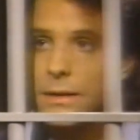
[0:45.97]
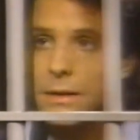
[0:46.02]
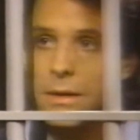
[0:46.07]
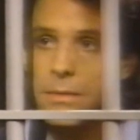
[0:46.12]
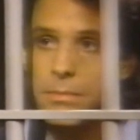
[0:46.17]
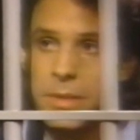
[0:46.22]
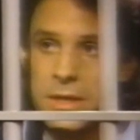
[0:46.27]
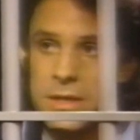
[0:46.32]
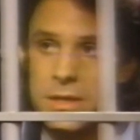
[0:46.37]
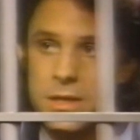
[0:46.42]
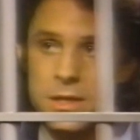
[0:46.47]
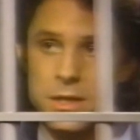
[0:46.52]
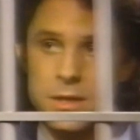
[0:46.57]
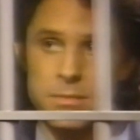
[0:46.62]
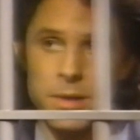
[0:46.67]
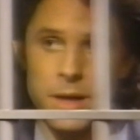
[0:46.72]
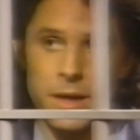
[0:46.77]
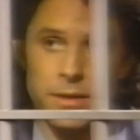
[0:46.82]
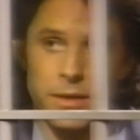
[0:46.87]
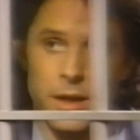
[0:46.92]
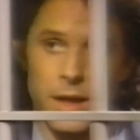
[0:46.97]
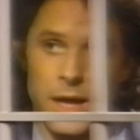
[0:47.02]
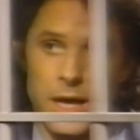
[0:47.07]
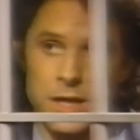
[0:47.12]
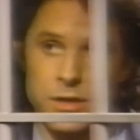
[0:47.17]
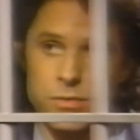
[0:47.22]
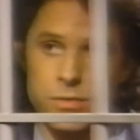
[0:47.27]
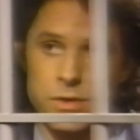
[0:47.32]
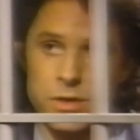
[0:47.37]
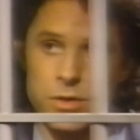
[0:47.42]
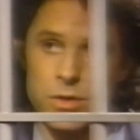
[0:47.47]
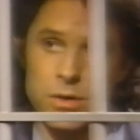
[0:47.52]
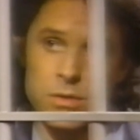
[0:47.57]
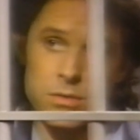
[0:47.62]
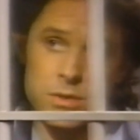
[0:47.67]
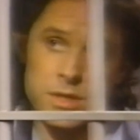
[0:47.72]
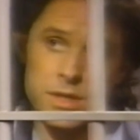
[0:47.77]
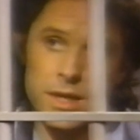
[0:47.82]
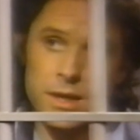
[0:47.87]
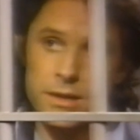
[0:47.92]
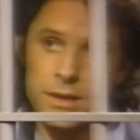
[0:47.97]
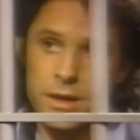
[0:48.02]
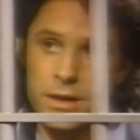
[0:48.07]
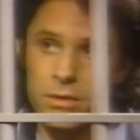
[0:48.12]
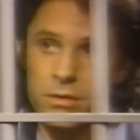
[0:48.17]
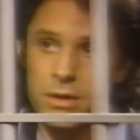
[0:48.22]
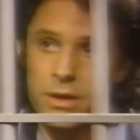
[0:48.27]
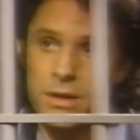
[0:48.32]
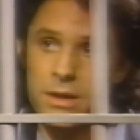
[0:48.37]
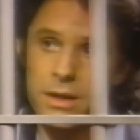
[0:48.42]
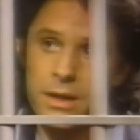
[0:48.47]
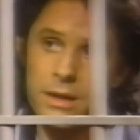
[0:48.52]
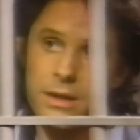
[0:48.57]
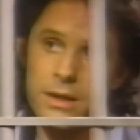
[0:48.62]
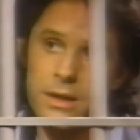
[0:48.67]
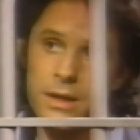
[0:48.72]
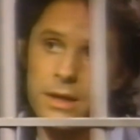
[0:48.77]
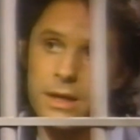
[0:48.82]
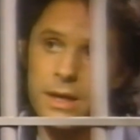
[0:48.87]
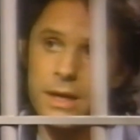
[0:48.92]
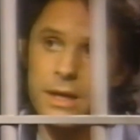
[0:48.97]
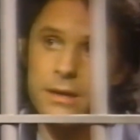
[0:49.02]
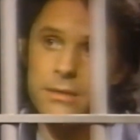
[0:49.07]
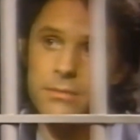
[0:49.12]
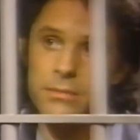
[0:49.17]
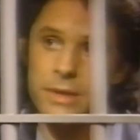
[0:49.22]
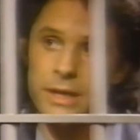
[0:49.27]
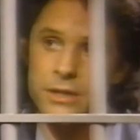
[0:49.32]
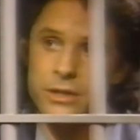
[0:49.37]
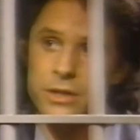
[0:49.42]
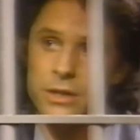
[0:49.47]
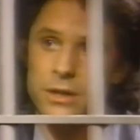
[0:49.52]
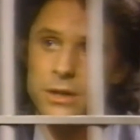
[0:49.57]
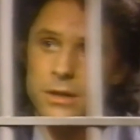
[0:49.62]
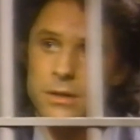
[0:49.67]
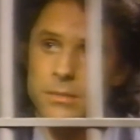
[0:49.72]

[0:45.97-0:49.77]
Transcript: Le problème de reprise de l'agence n'est pas la seule chose dont Eden m'est parlé.